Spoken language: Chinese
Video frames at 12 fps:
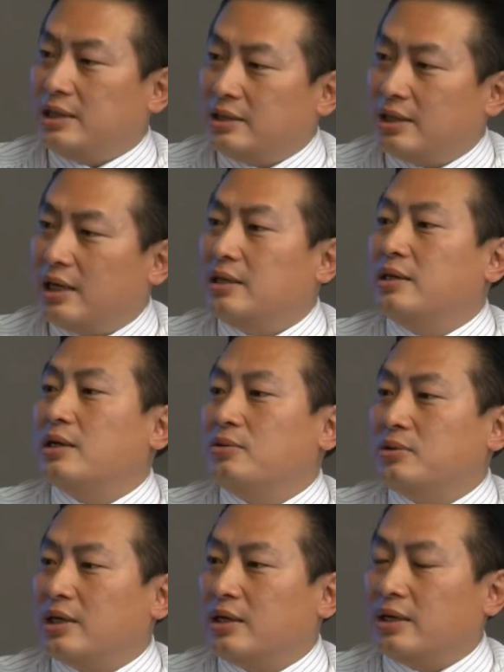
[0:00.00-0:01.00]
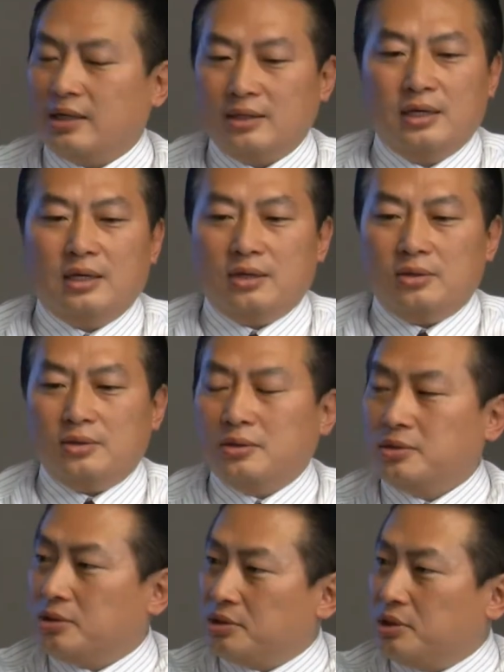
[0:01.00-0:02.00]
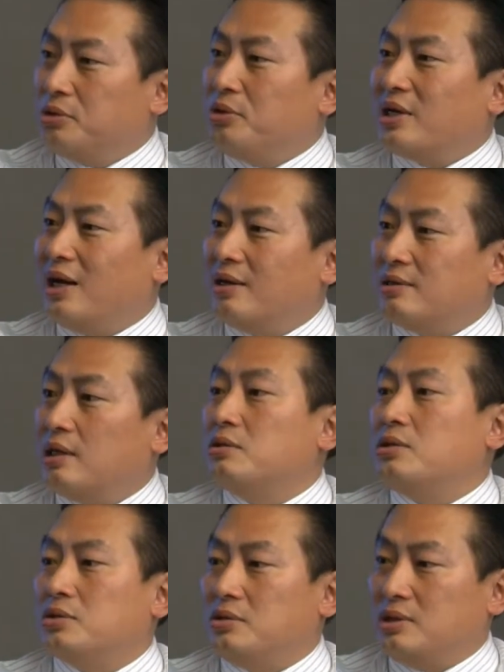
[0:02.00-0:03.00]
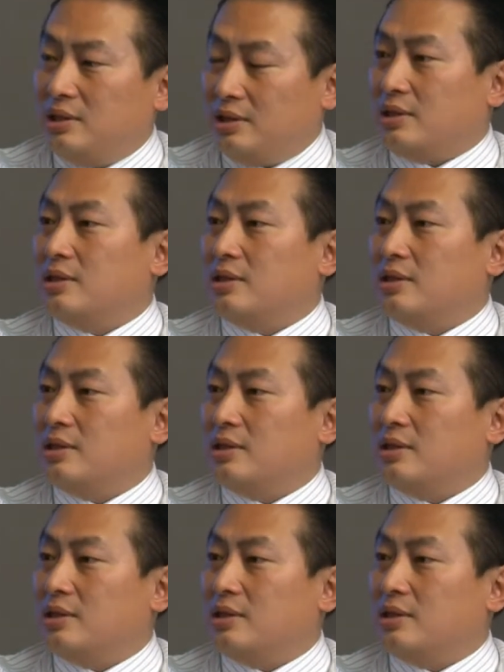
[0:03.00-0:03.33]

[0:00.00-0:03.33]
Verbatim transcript: 然后接下来你要问看看，永久性绿卡到底有